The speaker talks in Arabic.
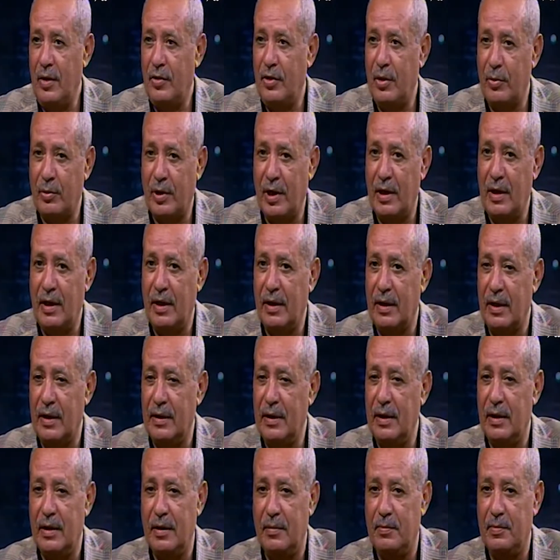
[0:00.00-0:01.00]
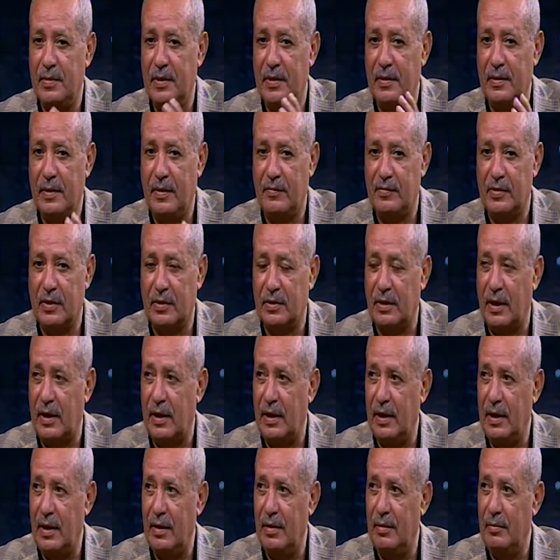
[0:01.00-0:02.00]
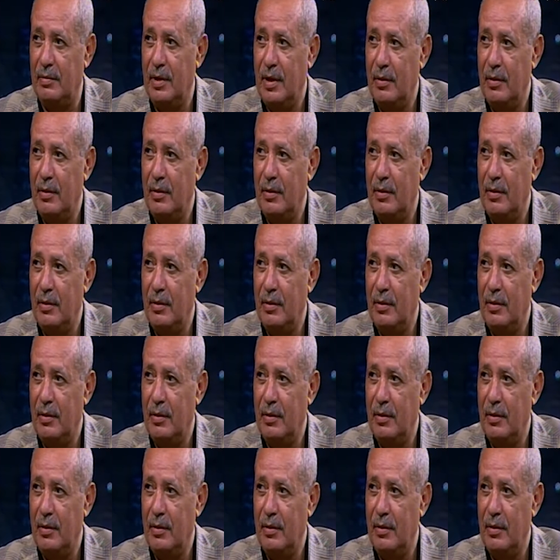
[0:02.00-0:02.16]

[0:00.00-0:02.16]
الثورة الإيرانيين بنفس الطريقة